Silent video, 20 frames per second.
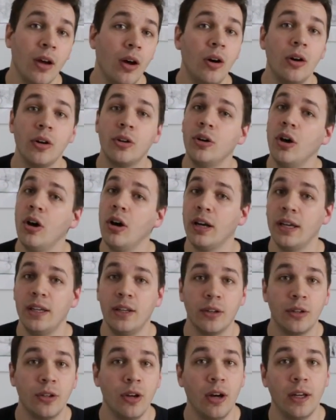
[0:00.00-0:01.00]
encore et
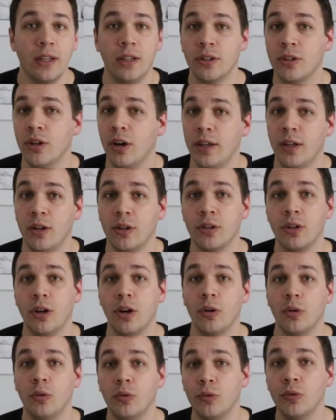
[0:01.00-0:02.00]
encore et encore et
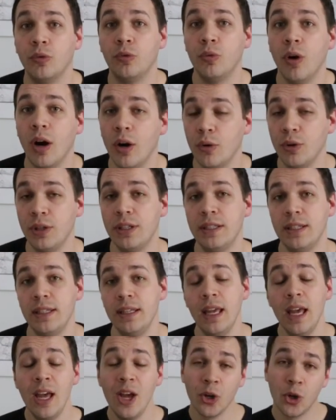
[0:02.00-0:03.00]
encore. On voit
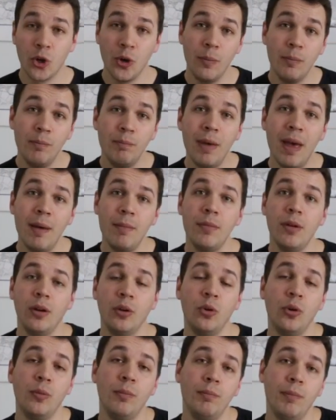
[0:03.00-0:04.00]
aussi que même
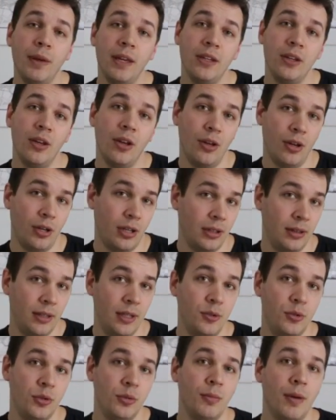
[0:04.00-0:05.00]
le meilleur
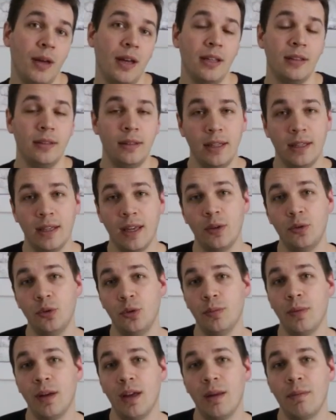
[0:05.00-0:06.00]
des humains n'est qu'un
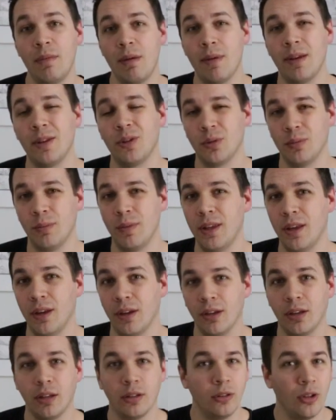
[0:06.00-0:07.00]
humain, même à son
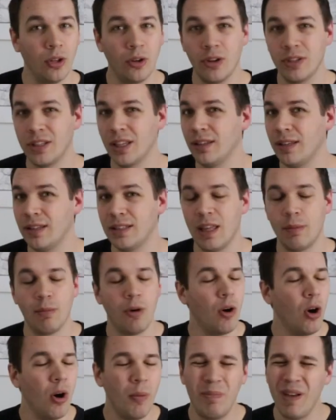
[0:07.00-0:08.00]
meilleur, dans l'Ancien
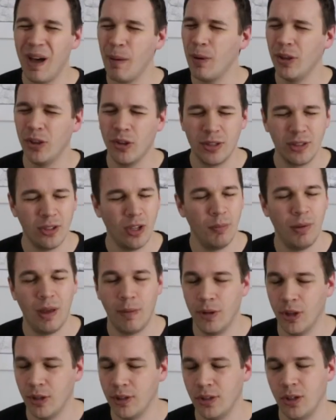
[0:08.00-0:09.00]
Testament, en permanence et en
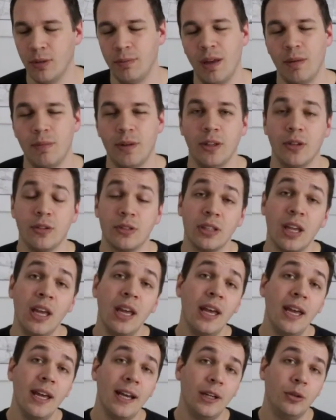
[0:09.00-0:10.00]
permanence et en permanence.
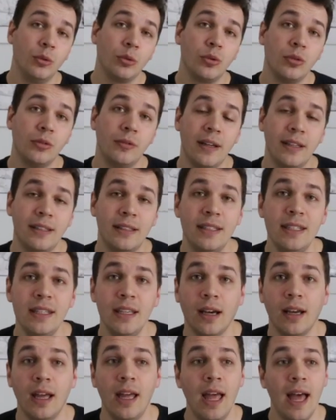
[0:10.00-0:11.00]
Et donc on va dire,